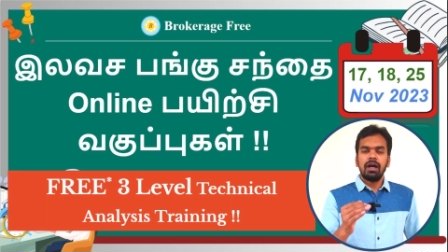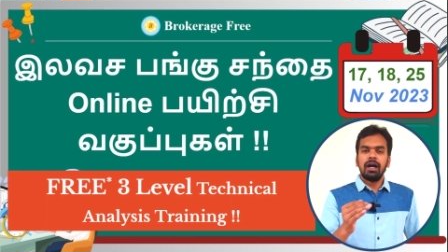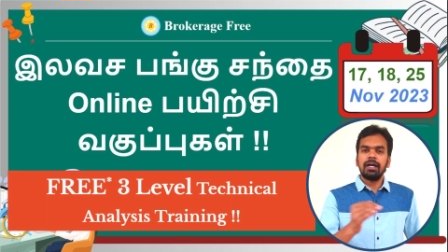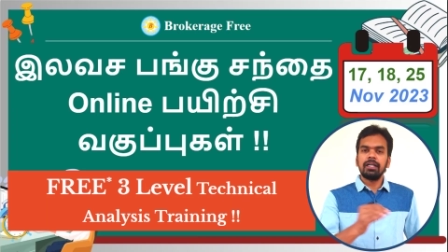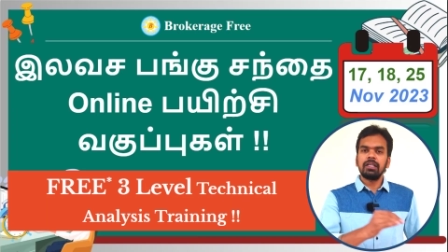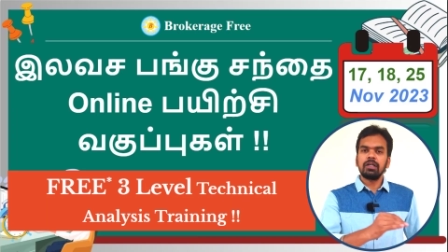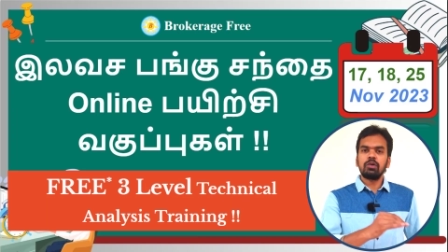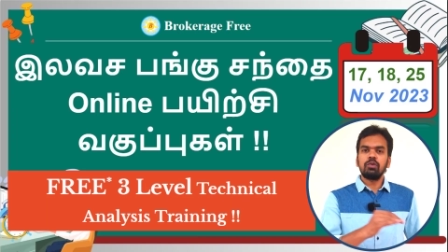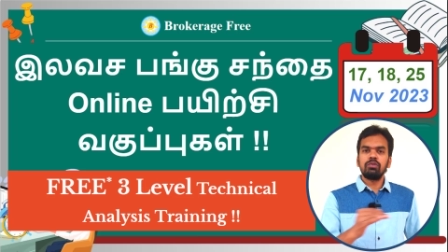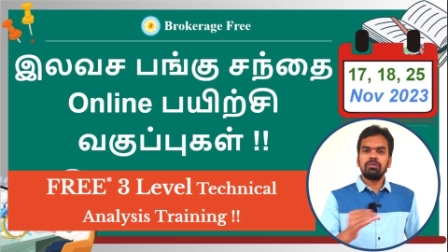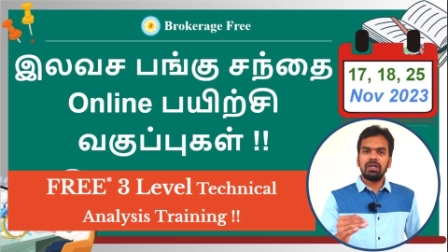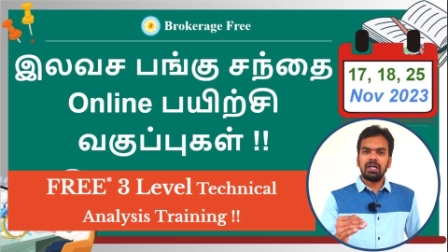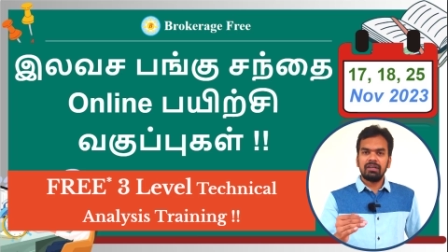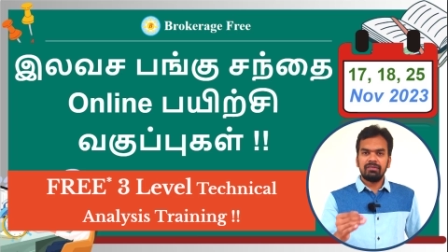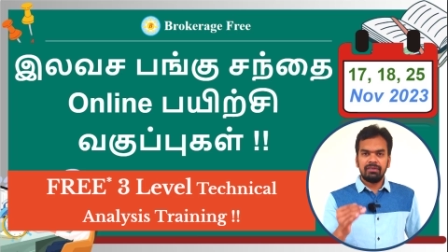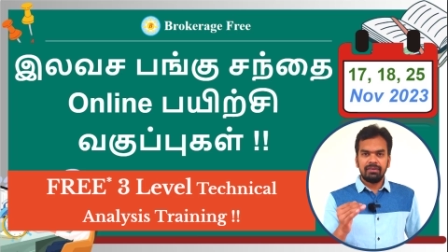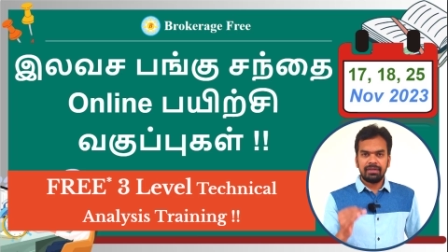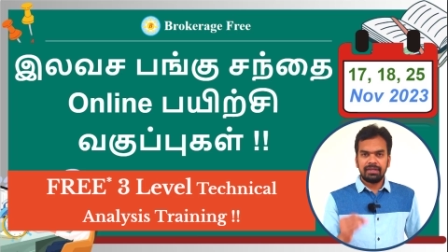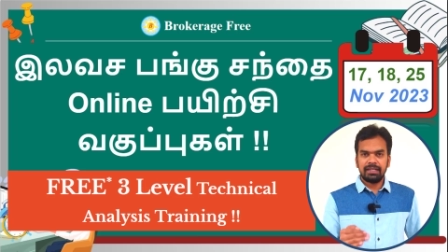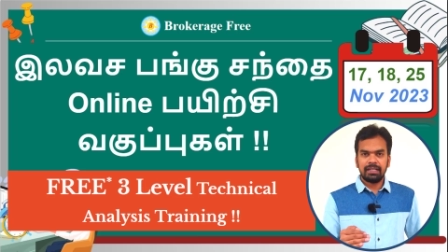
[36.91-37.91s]
அதுக்குண்டான
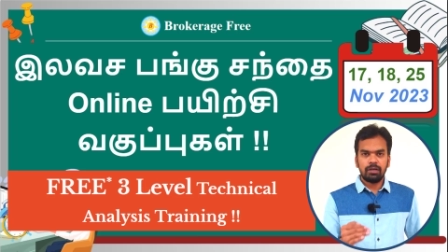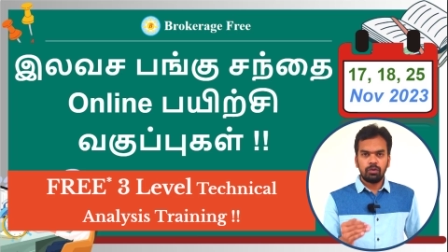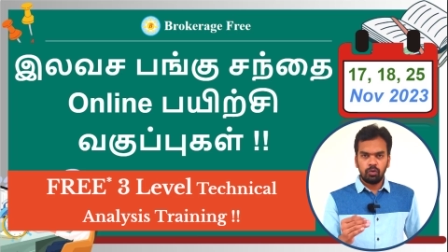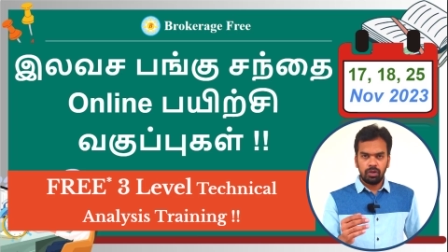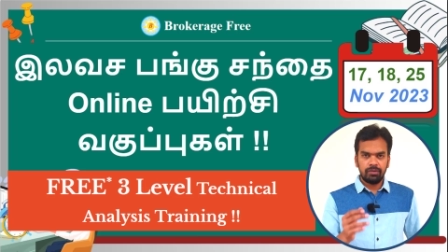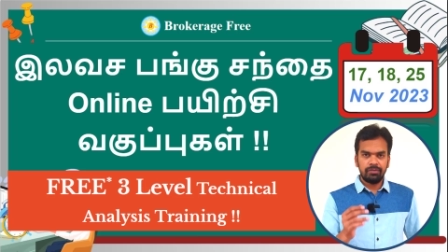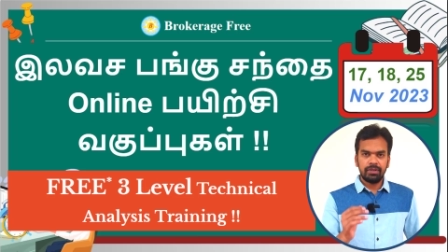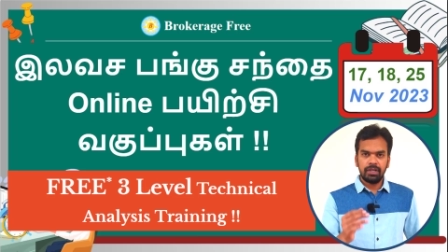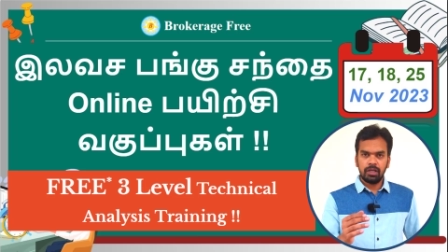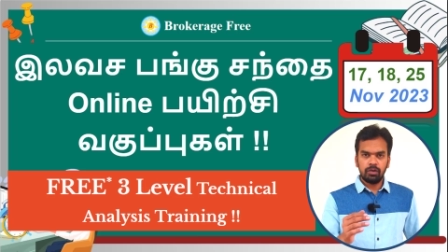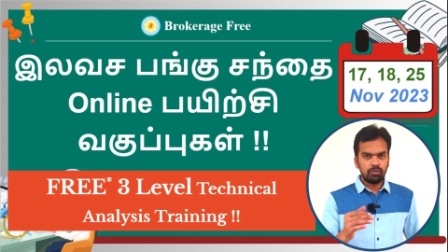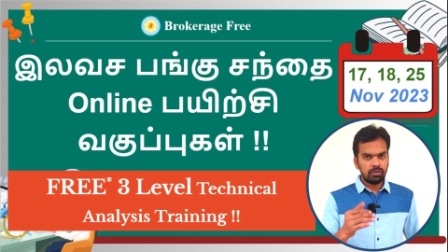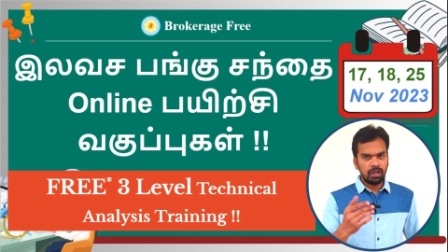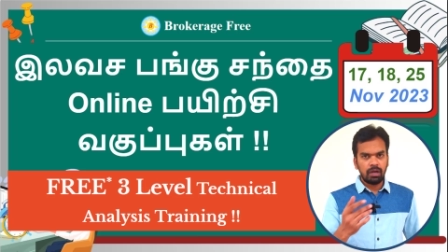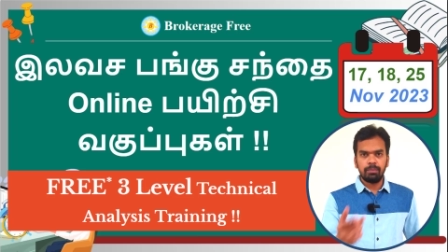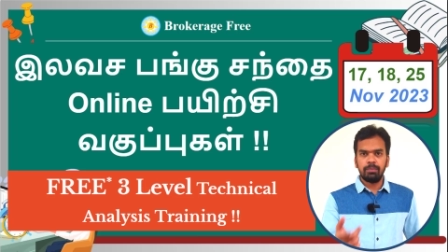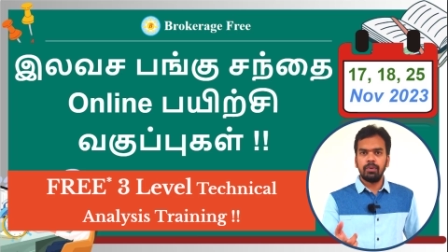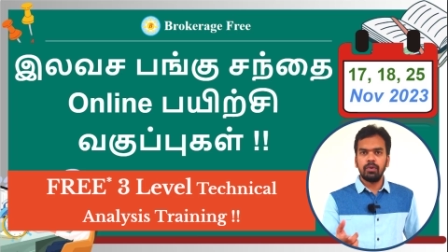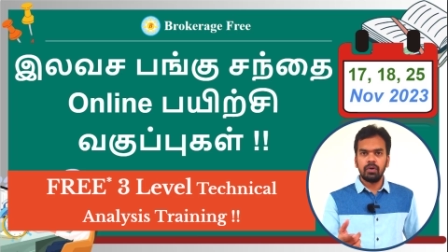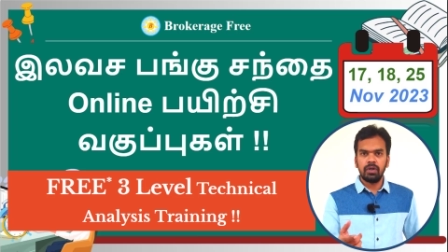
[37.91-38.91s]
விவரங்கள் உள்ள வீடியோவும்
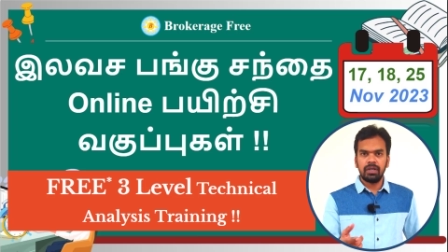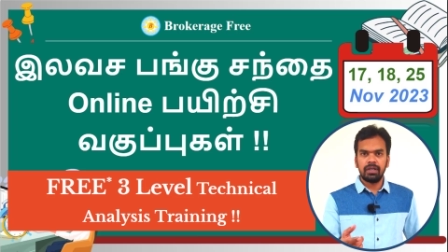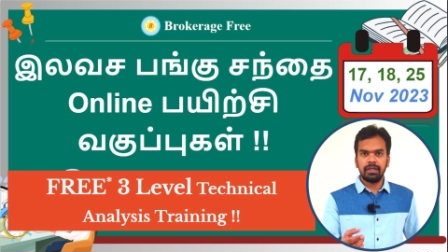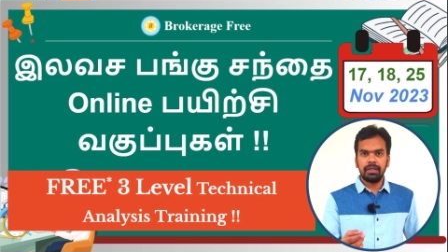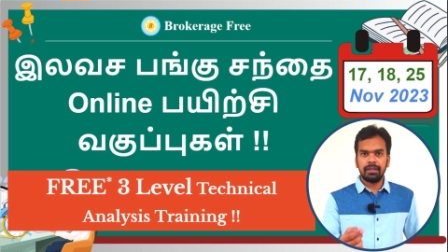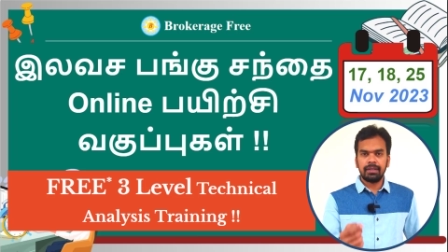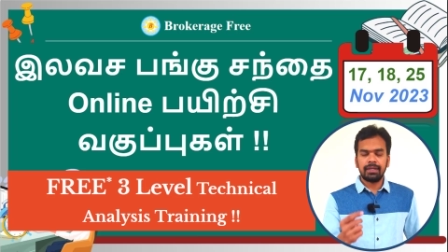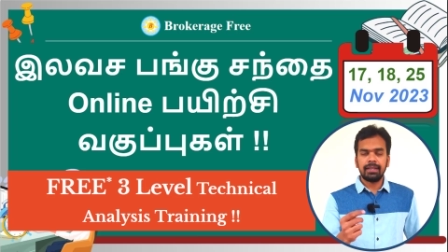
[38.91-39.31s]
நான் போட்டுட்டேன்